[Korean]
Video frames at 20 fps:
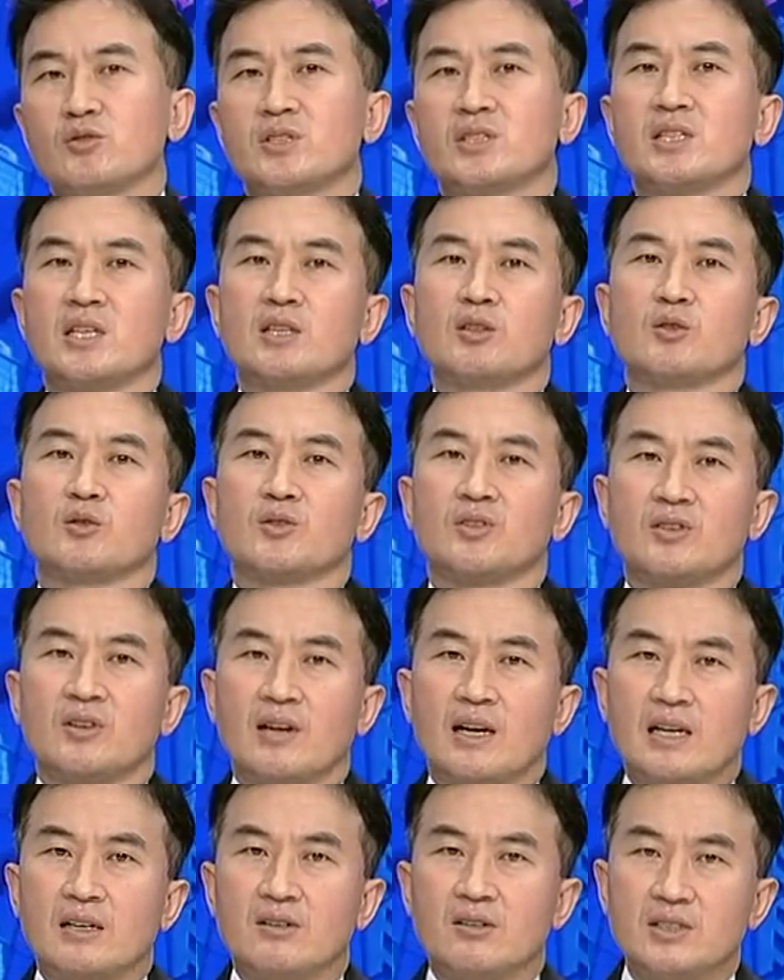시장으로
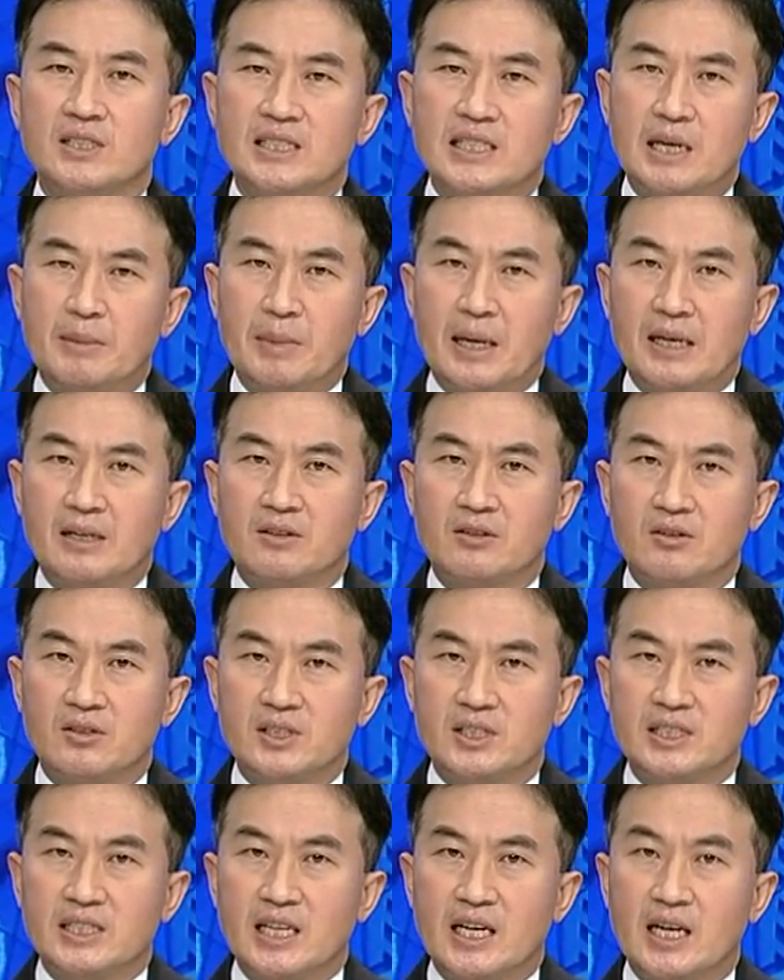들어갈 것이냐 말
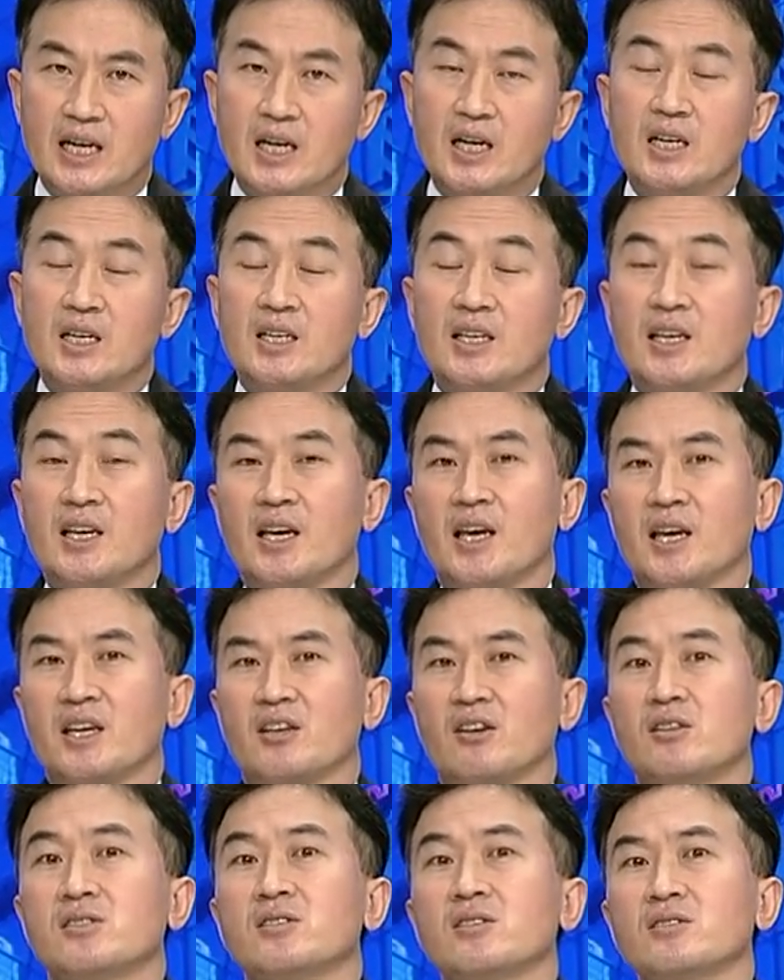것이냐 예,
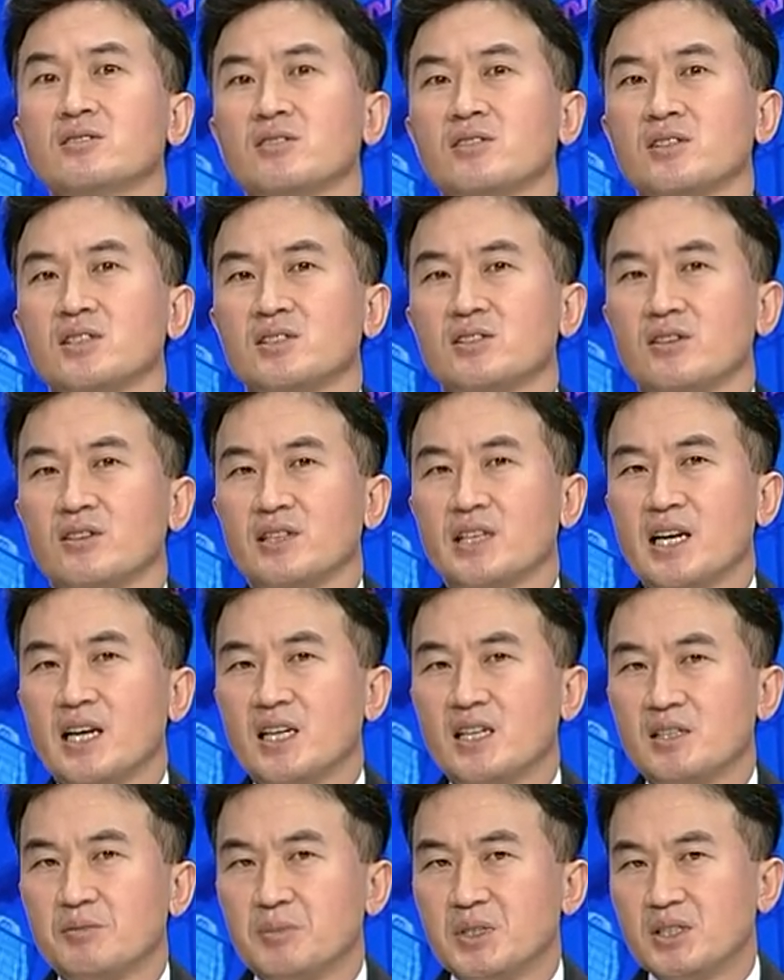결정적인
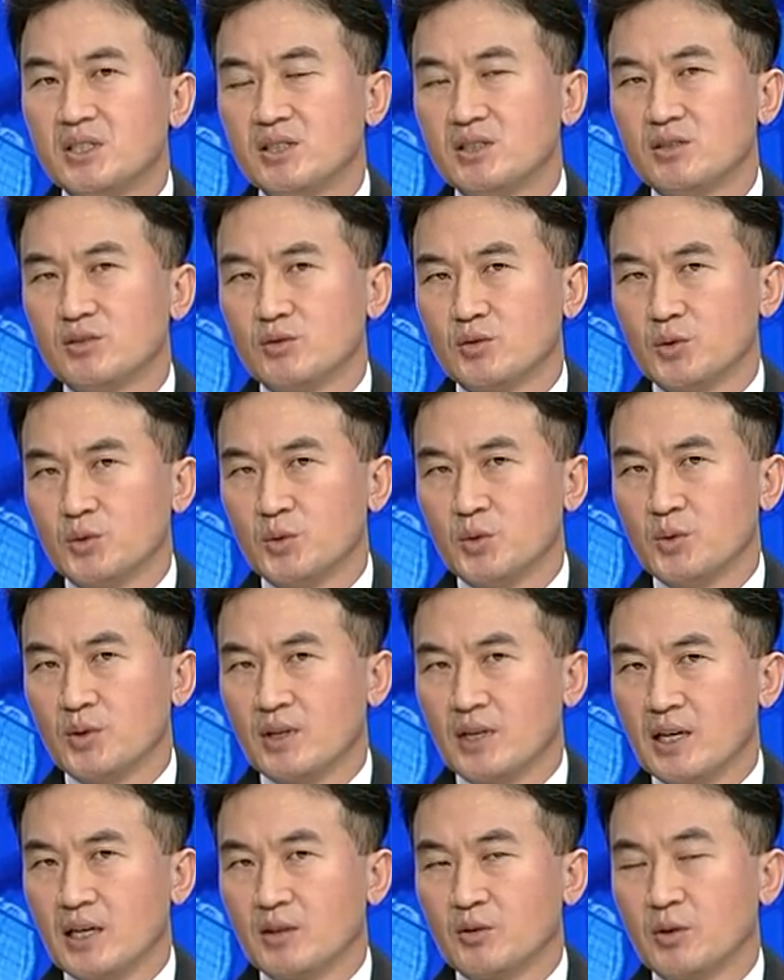영향을 미치는
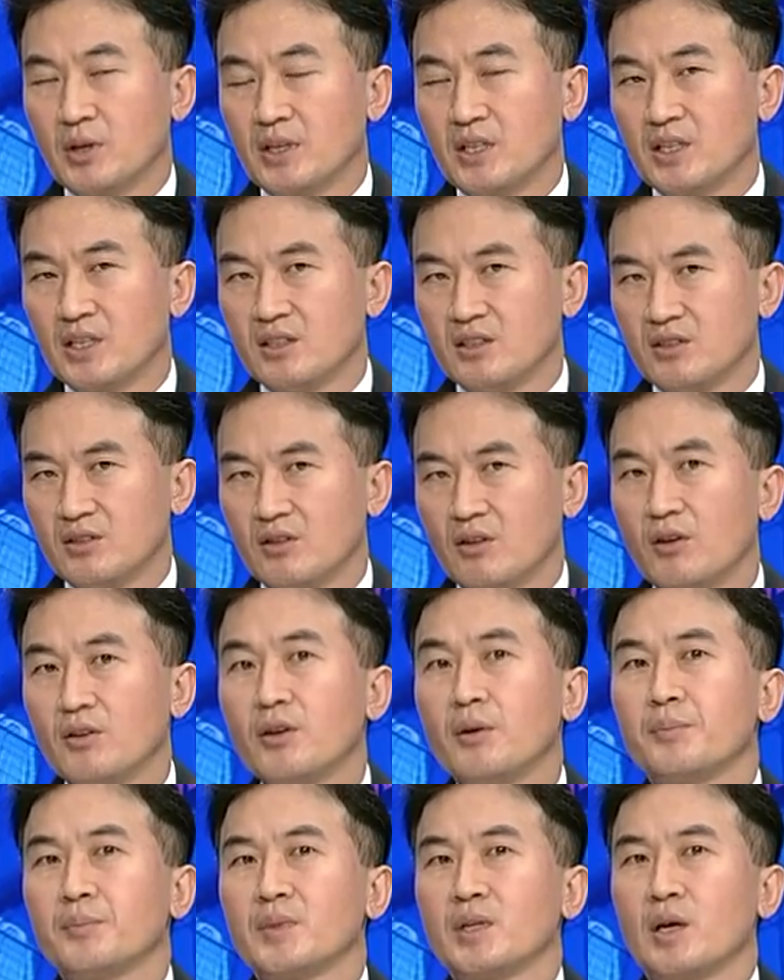요소가 되기는
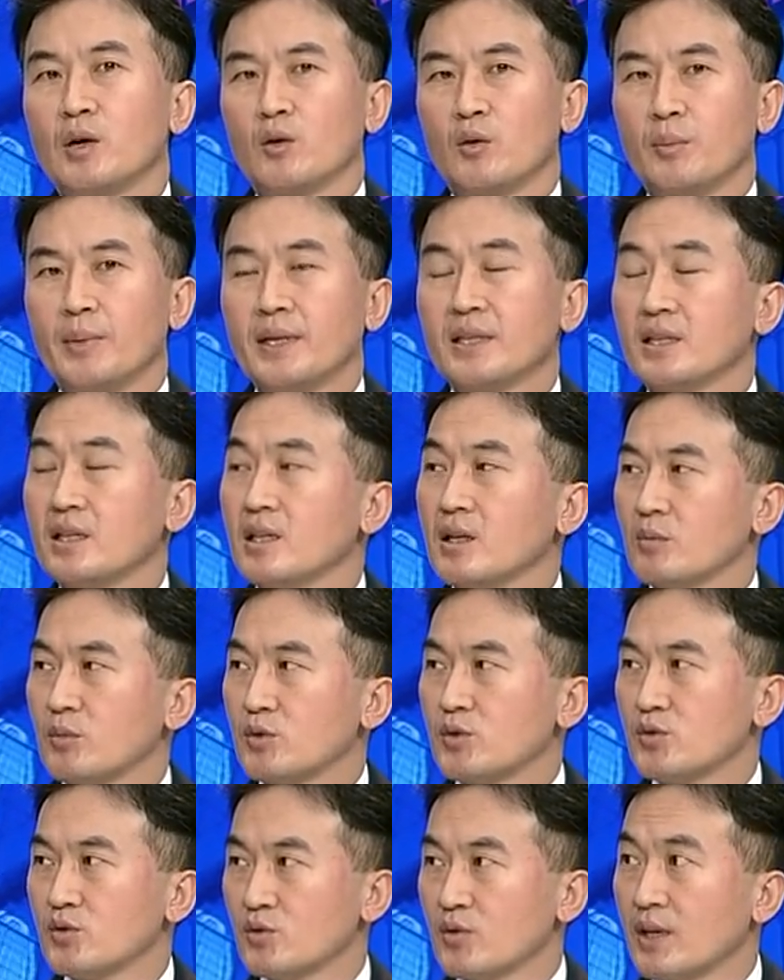어렵다고 판단해 볼
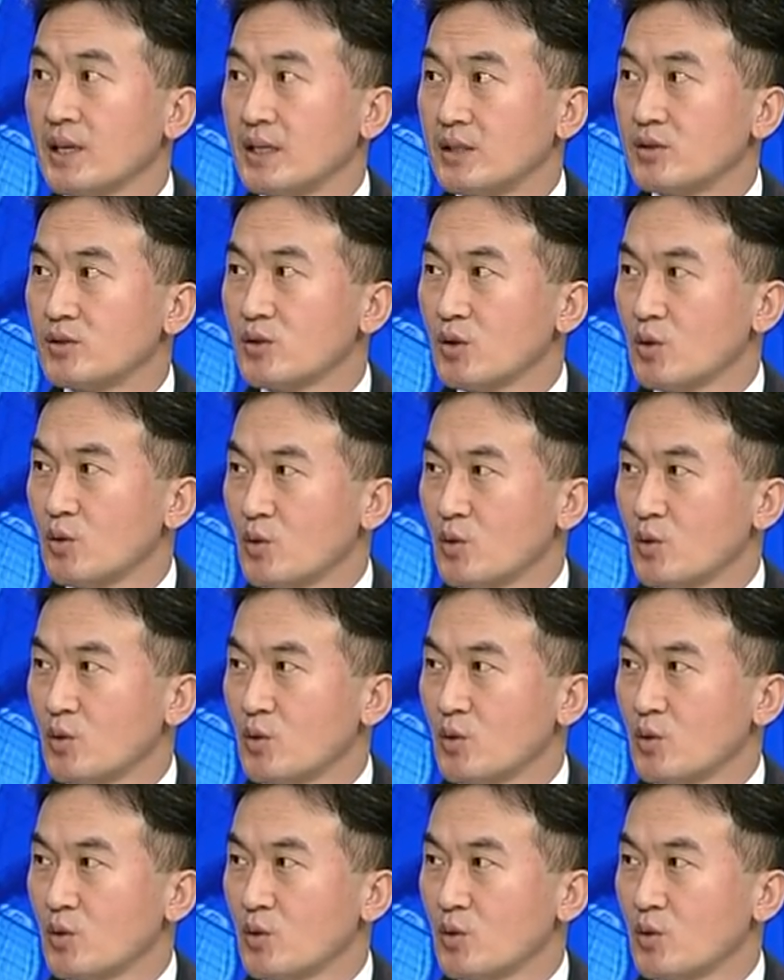수가 있죠.